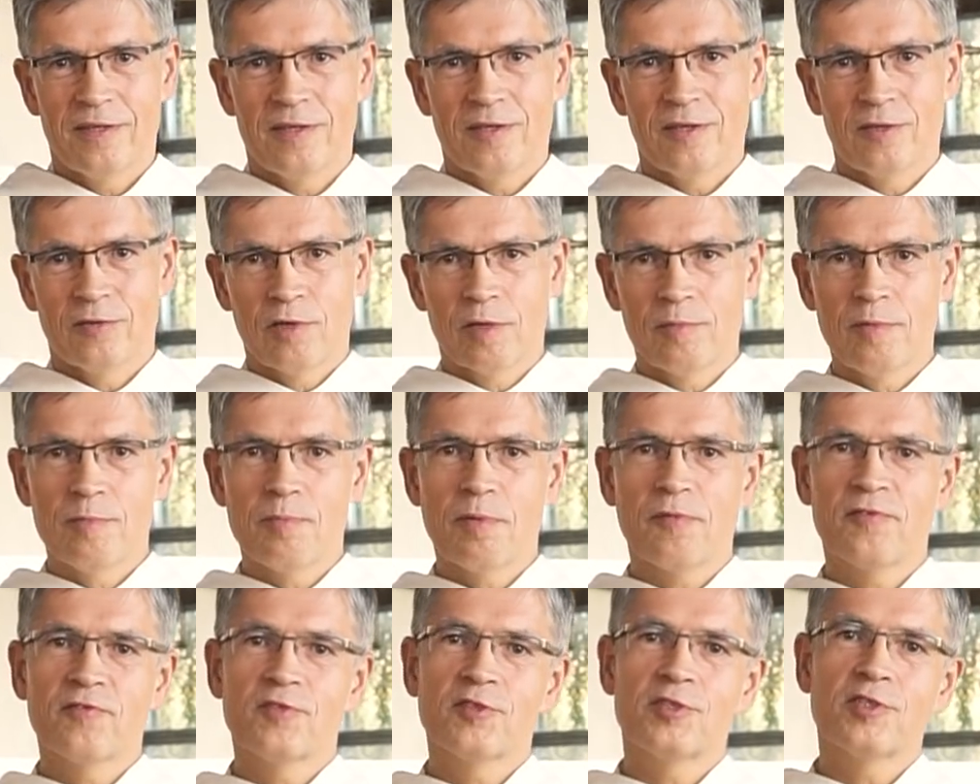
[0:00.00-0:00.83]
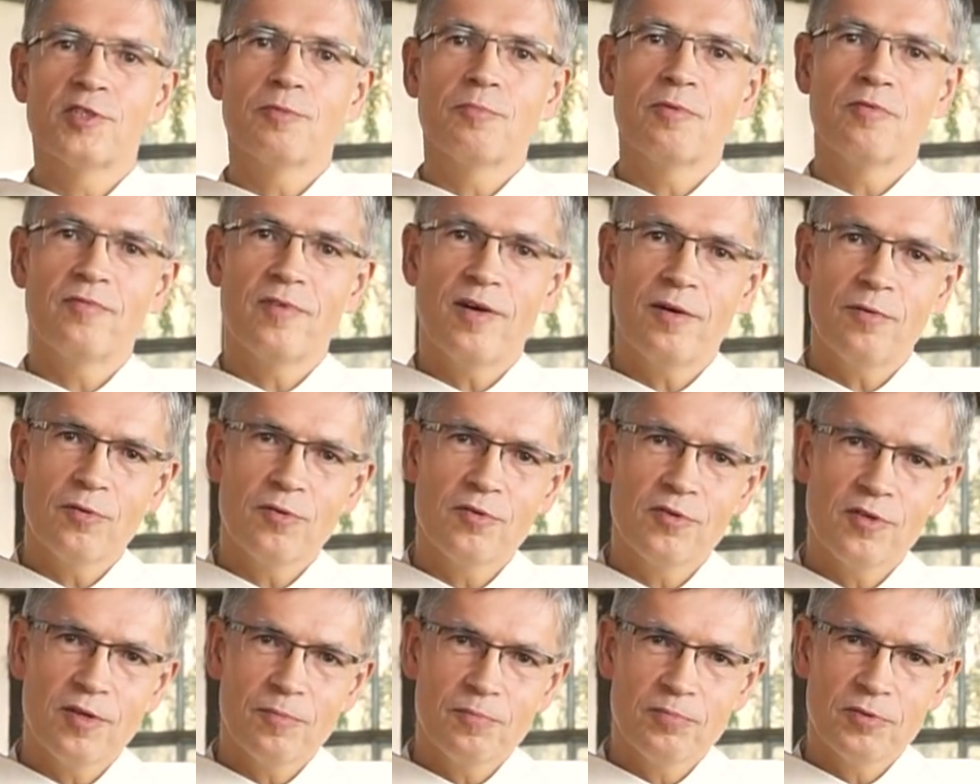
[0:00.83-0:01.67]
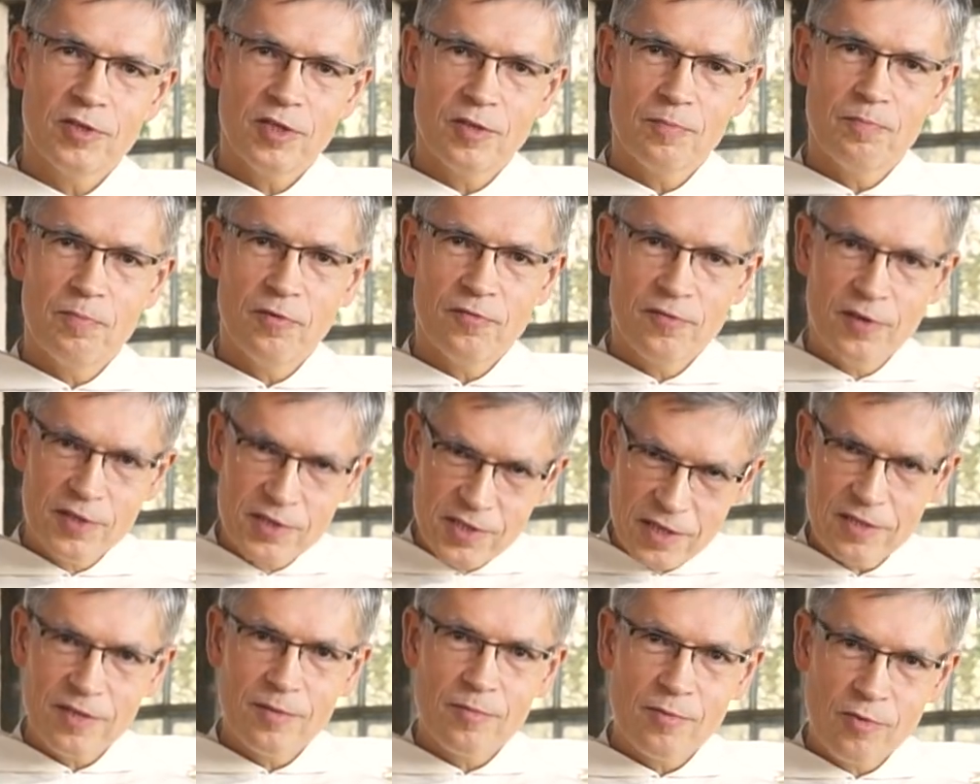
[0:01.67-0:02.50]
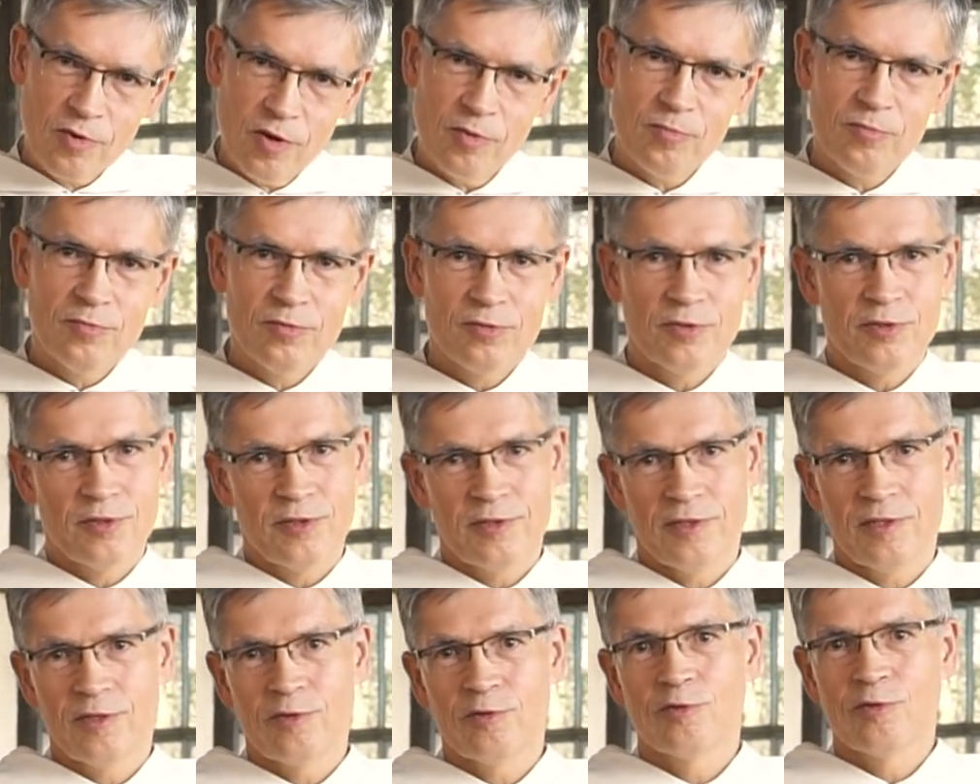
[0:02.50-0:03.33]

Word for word: e, które by powstrzymywało cię przed powiedzeniem komuś